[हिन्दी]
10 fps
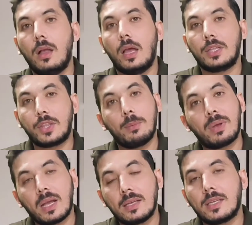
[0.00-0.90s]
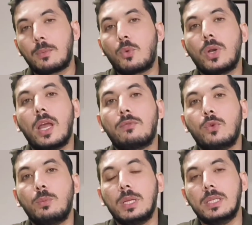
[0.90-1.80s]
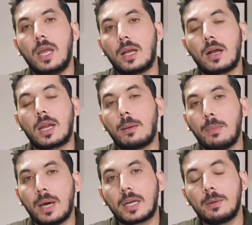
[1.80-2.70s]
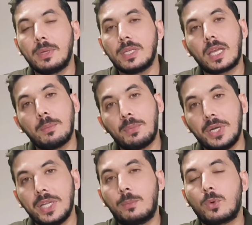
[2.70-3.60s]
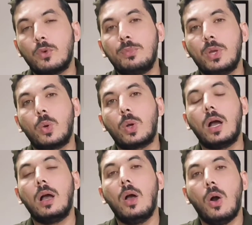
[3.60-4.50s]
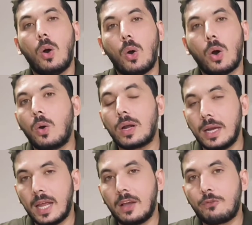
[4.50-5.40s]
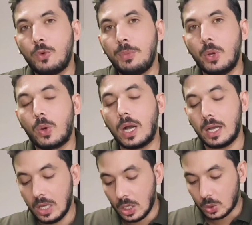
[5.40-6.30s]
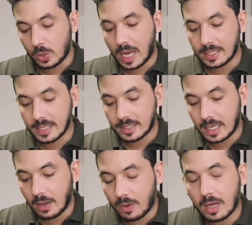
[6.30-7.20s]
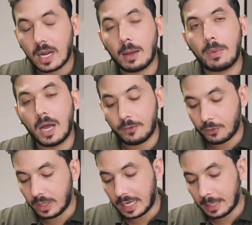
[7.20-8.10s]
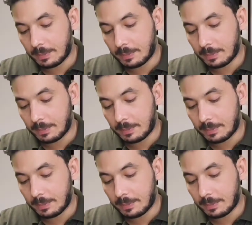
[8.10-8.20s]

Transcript: इतने में गाइज आपको नया फ़ोन मिल जाएगा अगर आप मार्केट में जाएंगे पी अप्रूव भी होगा और, और नया फ़ोन भी होगा तो गाइज़ इसके अलावा अगर आप आईफोन 8